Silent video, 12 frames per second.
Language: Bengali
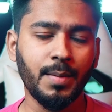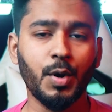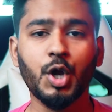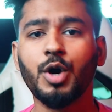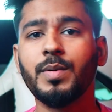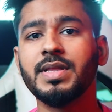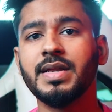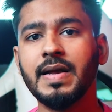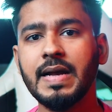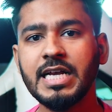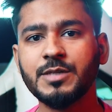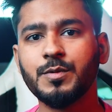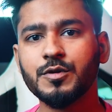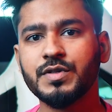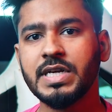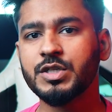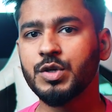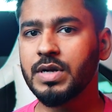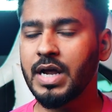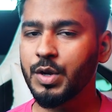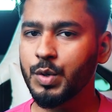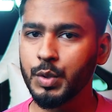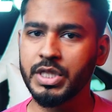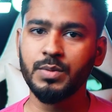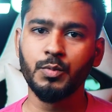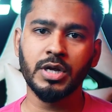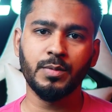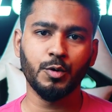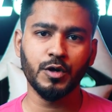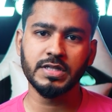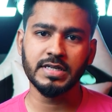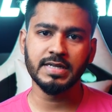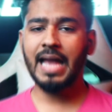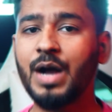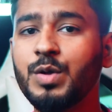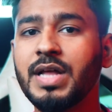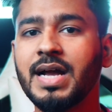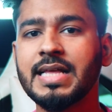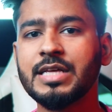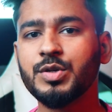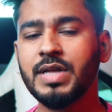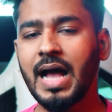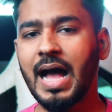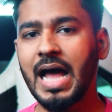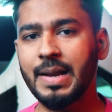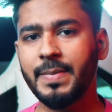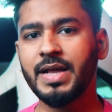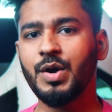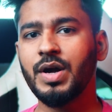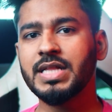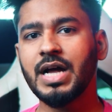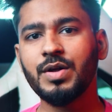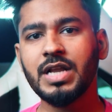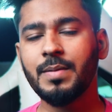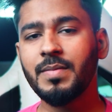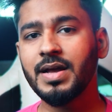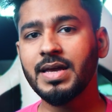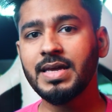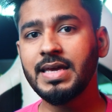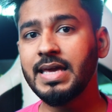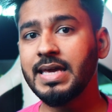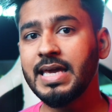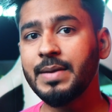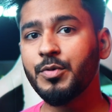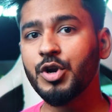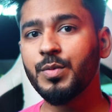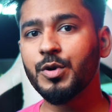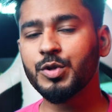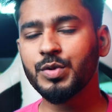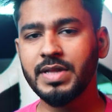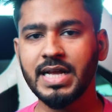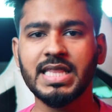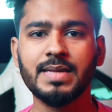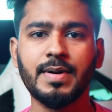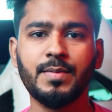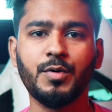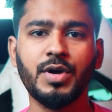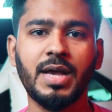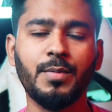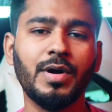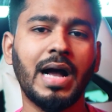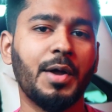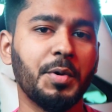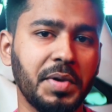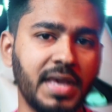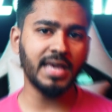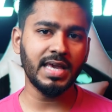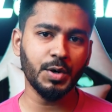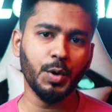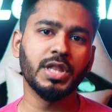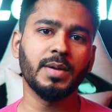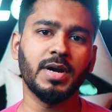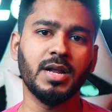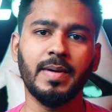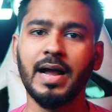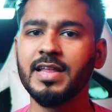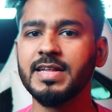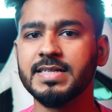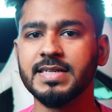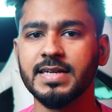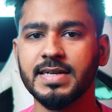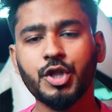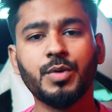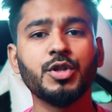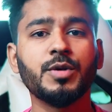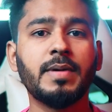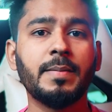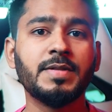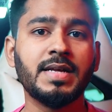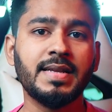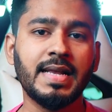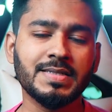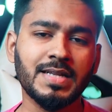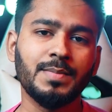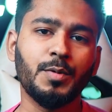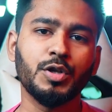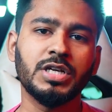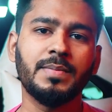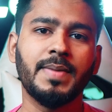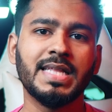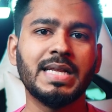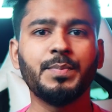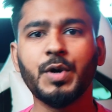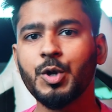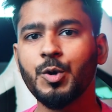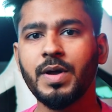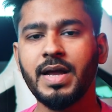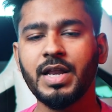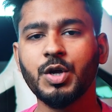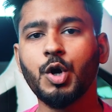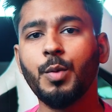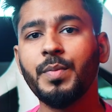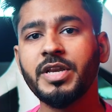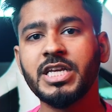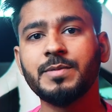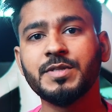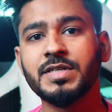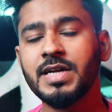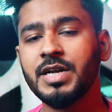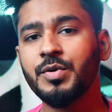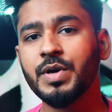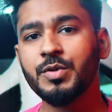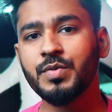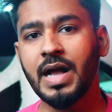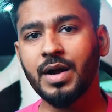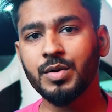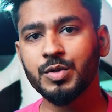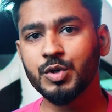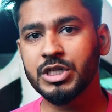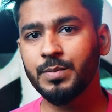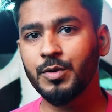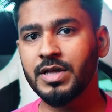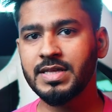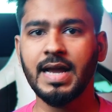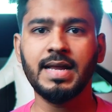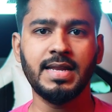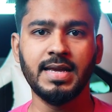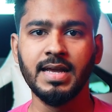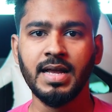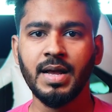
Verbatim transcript: বরং আমাদের ই স্পোর্টস সেক্টর আরও ক্ষতির মুখে পড়েছে এখন দেখা যাচ্ছে যদি আনব্যান হয় তাহলে আমরা কি কি পরিবর্তন দেখতে পাবো এবং আরও কি কি হতে পারে বাংলাদেশে প্রথমত পাবজি ন্যাশনাল পর্যায়ে ব্যানের পরেও এর কম্পিটিটিভ সিনারিও কিন্তু এখনও ধসে পড়ে যায়নি